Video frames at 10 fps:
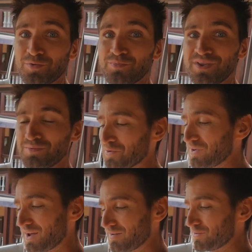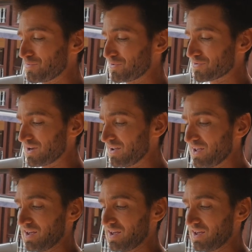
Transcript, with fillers: de me débrouiller avec tout ce que j'ai.